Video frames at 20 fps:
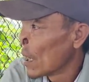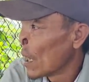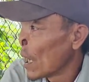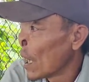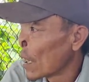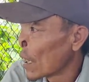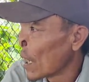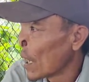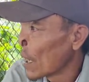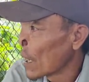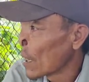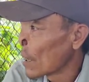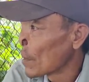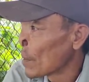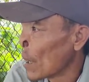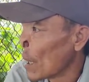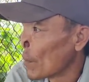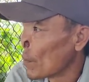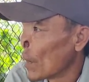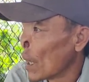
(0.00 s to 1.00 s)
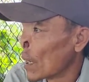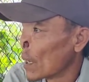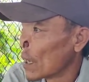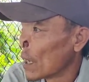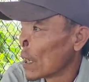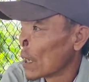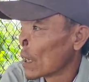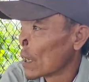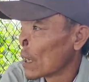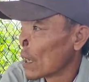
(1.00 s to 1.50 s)
ai thấy mà
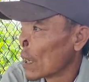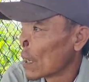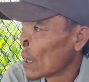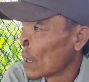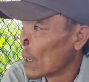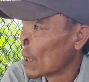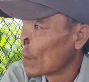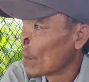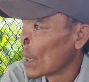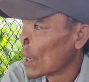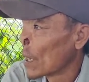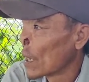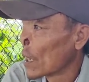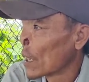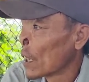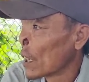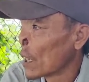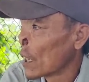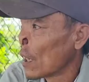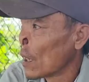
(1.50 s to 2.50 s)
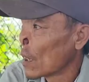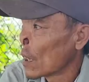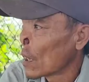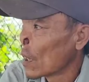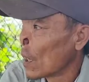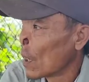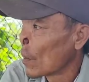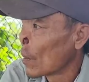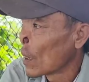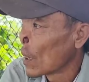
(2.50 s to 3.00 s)
mình thì thương mình vậy thôi chứ
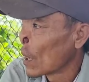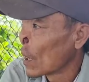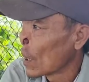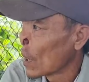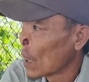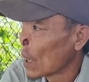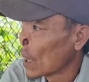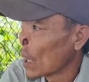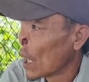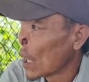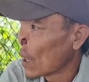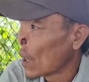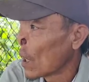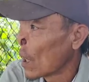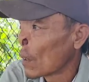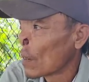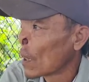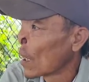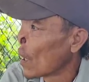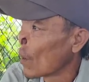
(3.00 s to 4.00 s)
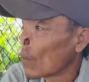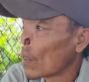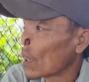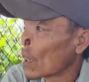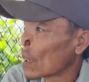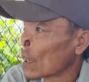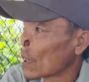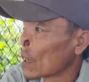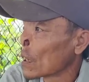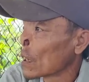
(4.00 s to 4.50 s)
còn mà cái vợ con mà không
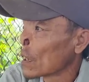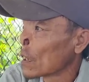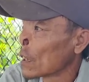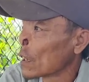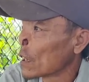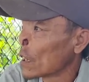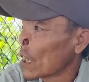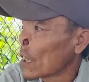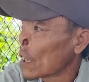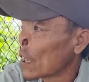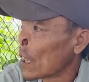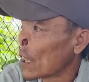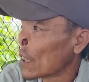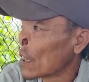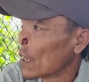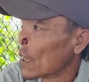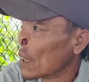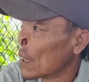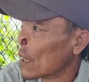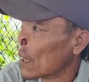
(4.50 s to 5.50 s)
có nhắc tới